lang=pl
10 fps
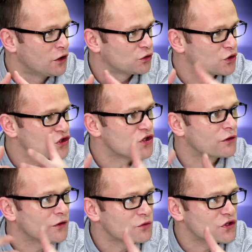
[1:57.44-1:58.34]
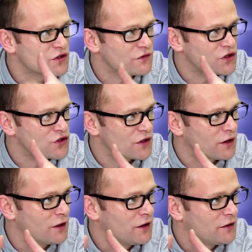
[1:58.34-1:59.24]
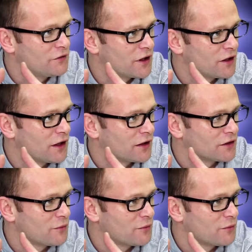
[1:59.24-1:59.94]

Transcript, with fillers: którzy rządzą rzeczywiście wiele lat.